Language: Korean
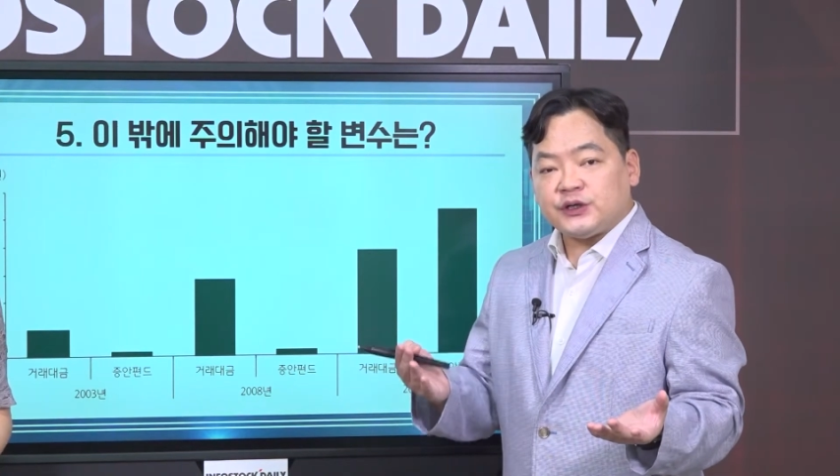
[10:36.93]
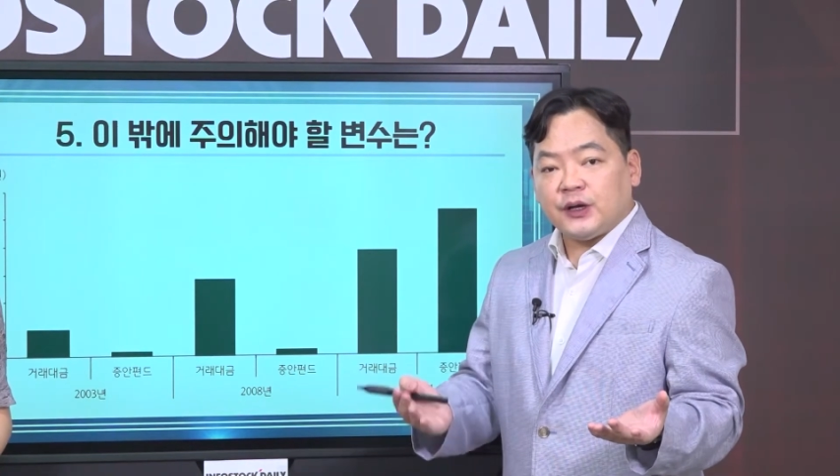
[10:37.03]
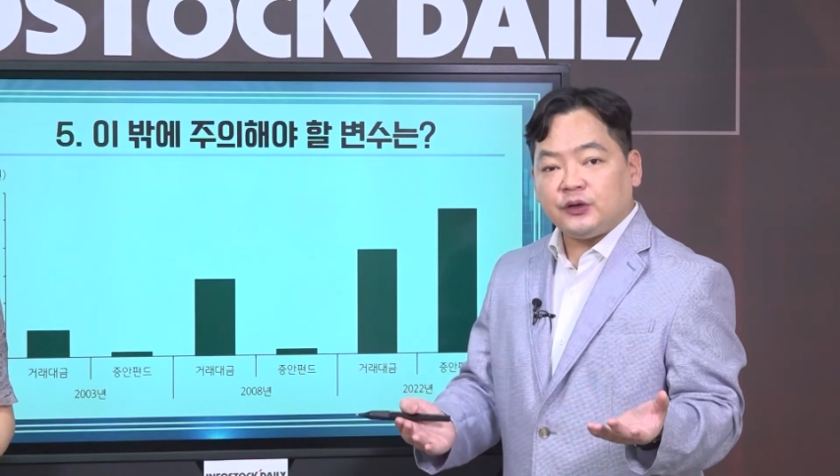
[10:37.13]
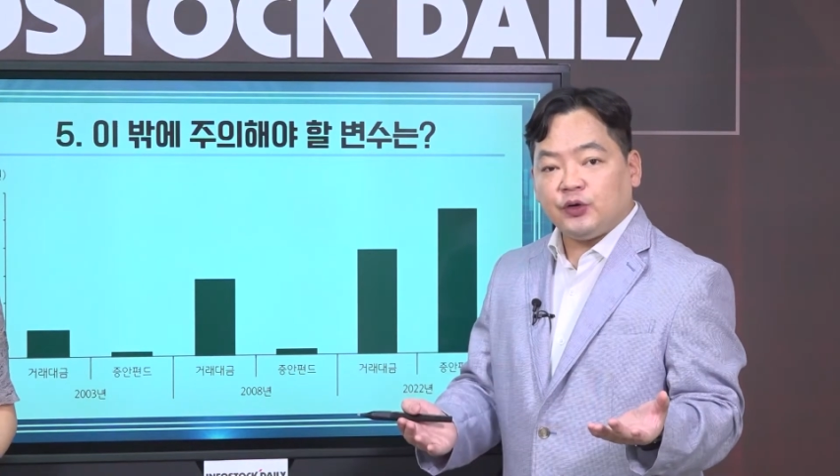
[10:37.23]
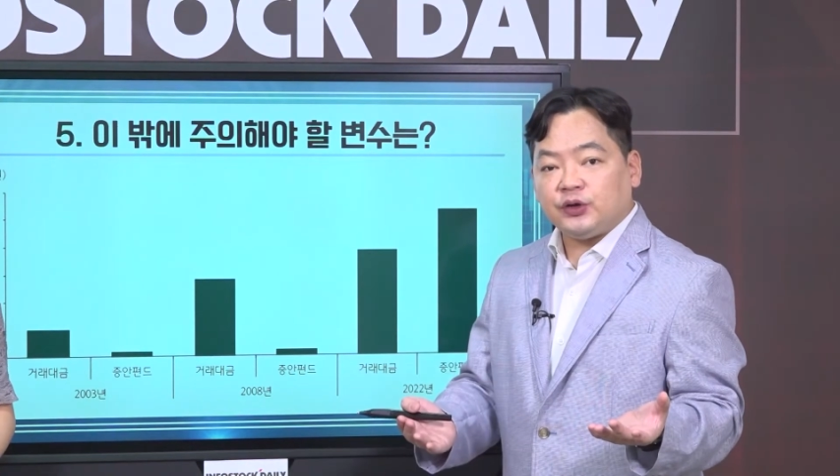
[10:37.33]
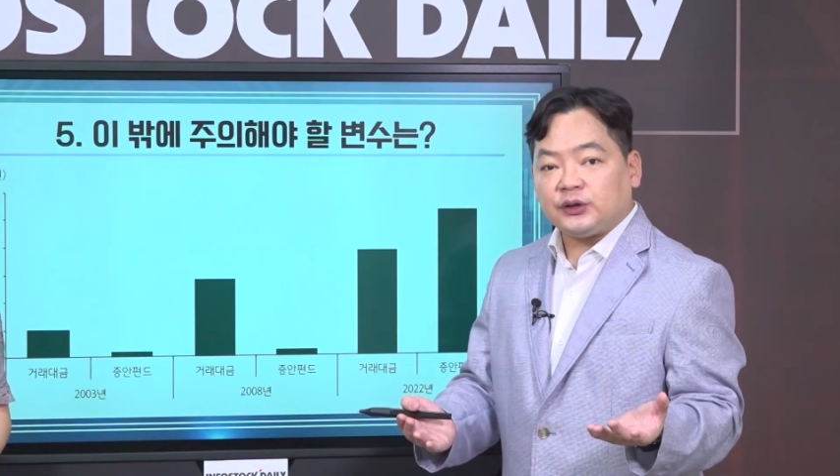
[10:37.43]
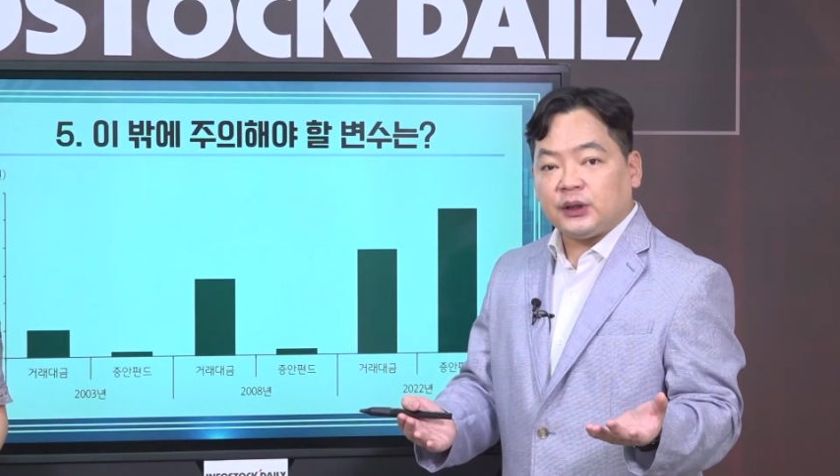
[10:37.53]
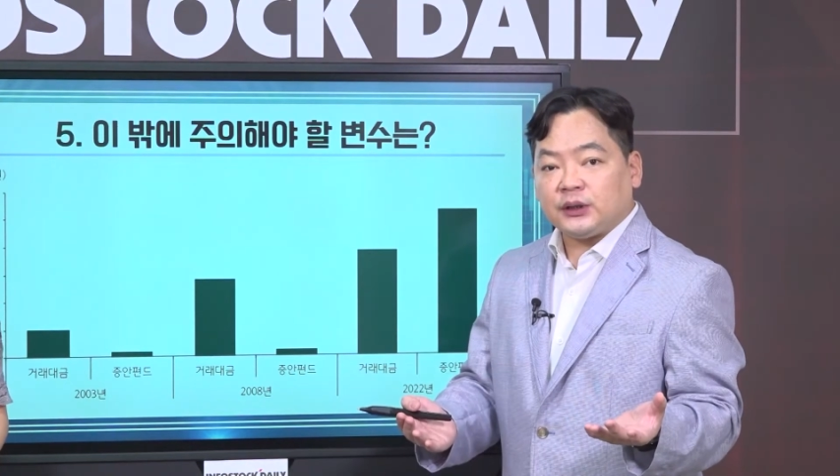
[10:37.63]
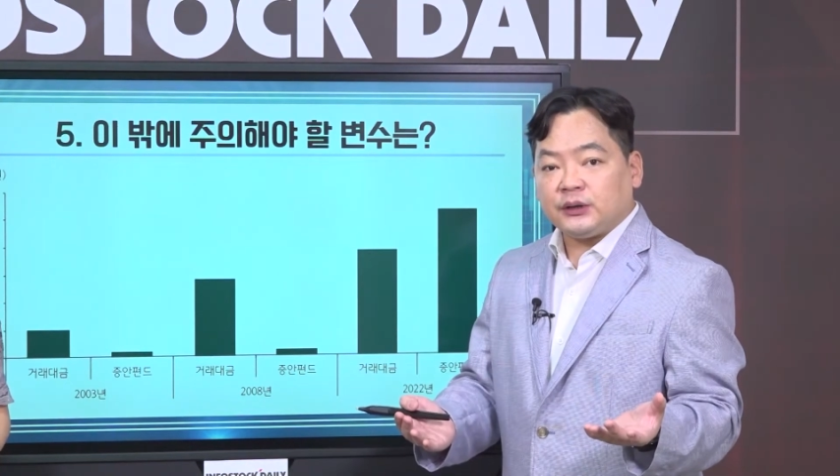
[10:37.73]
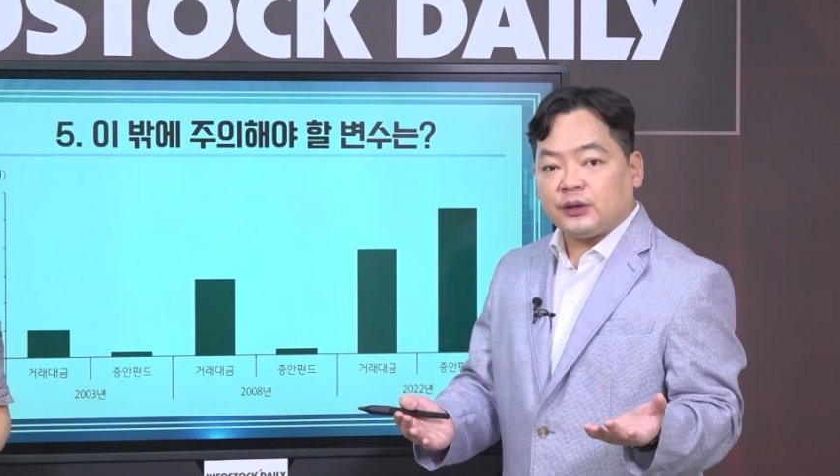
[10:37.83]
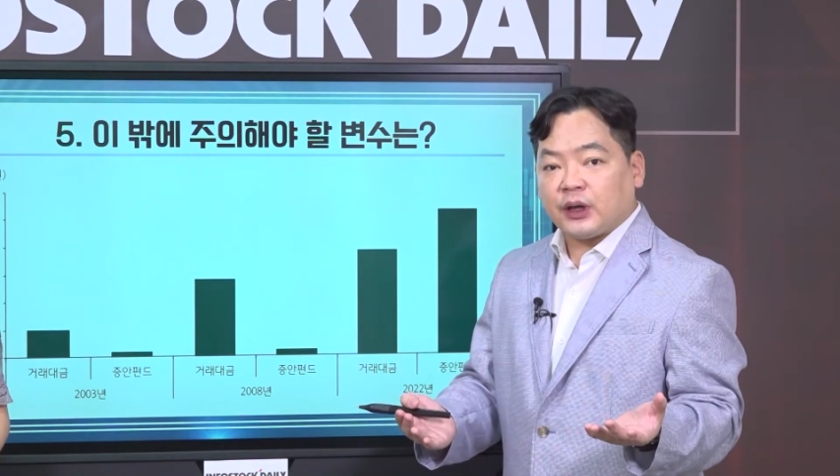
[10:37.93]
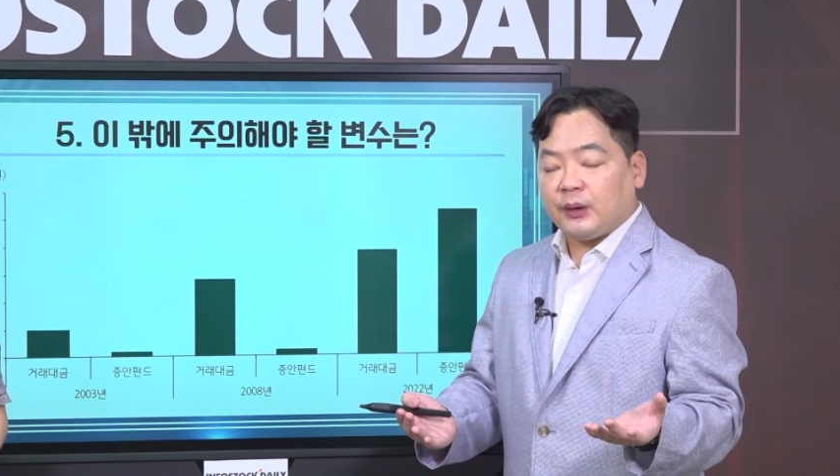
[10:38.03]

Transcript: 제한되어 있다라는